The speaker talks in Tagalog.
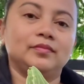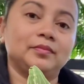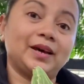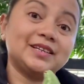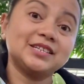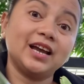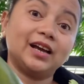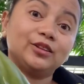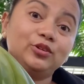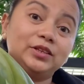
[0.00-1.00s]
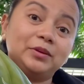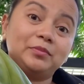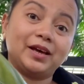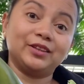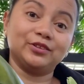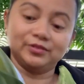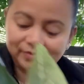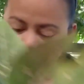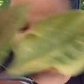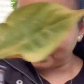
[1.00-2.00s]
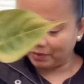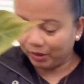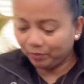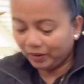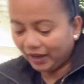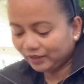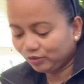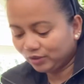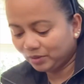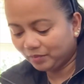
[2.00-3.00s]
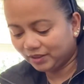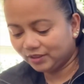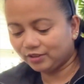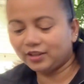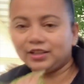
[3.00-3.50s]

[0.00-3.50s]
Para siyang aglonema, no? Meron pang aglonema dito na